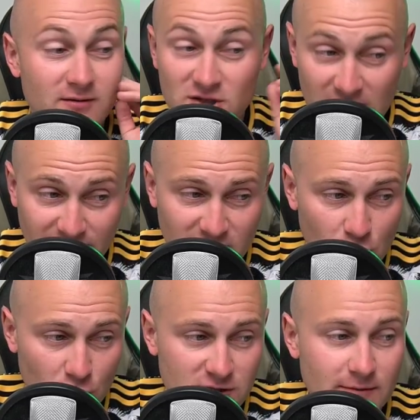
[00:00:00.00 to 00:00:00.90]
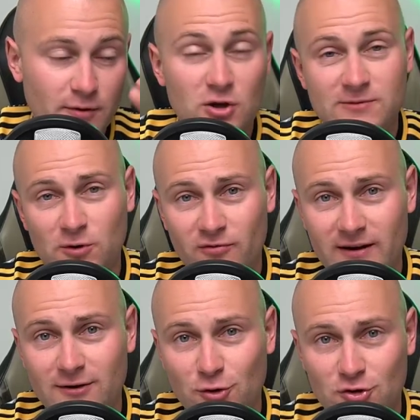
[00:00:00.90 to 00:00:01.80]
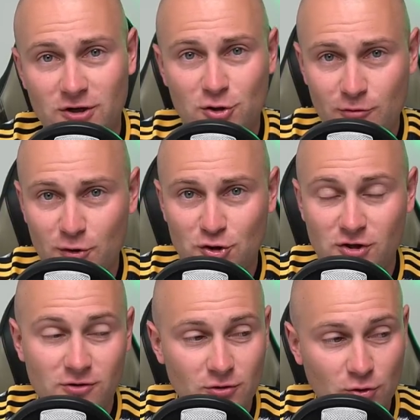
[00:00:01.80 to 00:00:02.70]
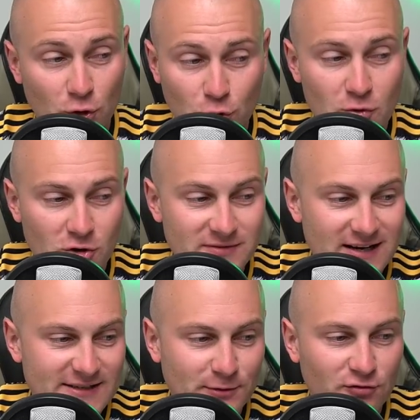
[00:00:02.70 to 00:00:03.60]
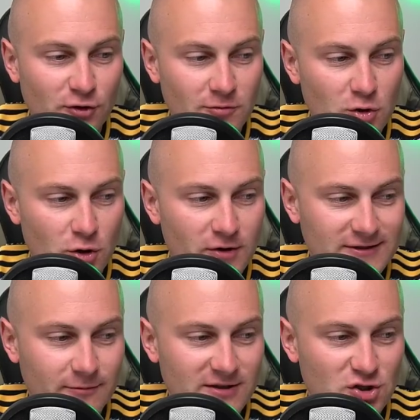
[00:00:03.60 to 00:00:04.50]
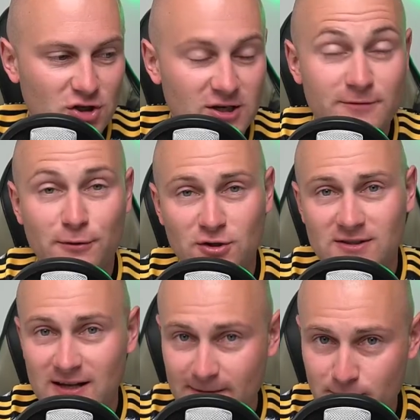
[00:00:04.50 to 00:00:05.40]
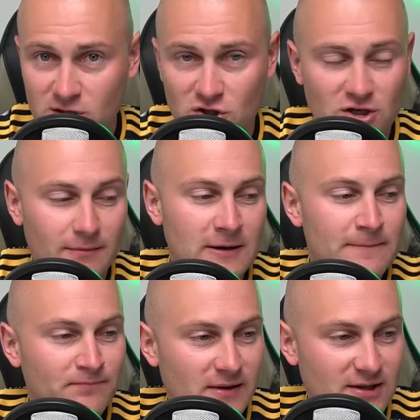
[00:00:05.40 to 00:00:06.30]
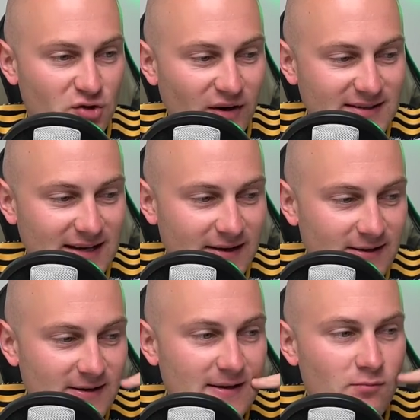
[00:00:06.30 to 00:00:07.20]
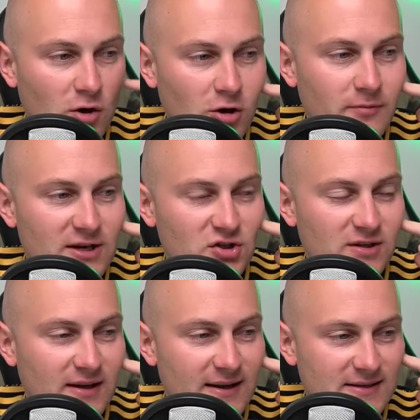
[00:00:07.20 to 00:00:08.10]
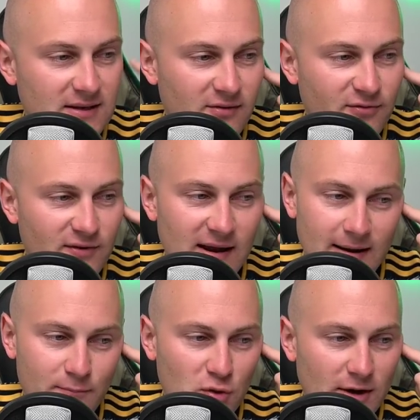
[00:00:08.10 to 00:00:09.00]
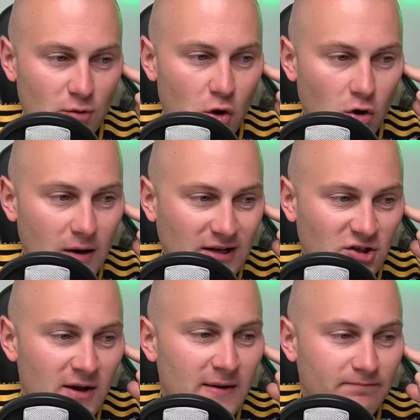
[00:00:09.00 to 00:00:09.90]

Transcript: Ciekawy kurs, biorąc pod uwagę to, że Young Boysi, no, no tu mogą zaraz podwójną koronę sobie strzelić, bo zostali mistrzem e, Szwajcarii i mogą jeszcze teraz w finale pucharu ograć